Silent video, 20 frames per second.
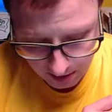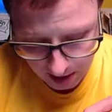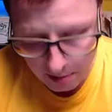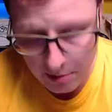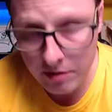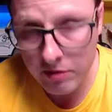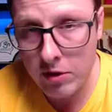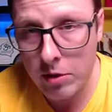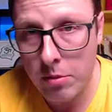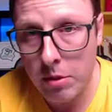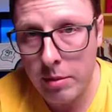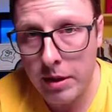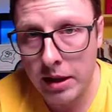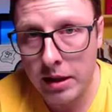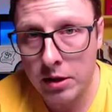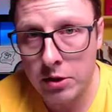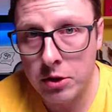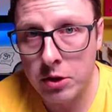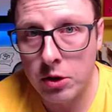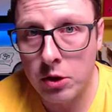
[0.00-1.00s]
Na pewno
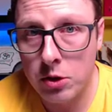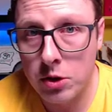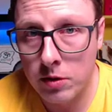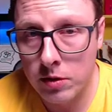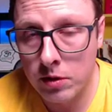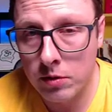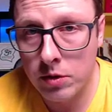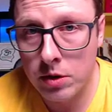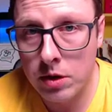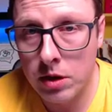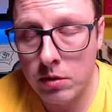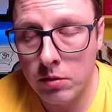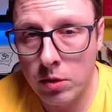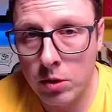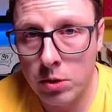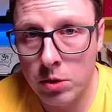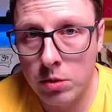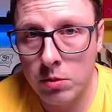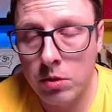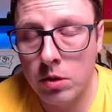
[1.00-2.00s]
pamiętacie. O co w tym wszystkim
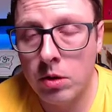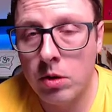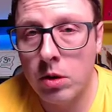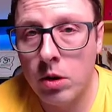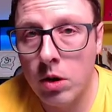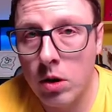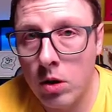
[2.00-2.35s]
chodziło?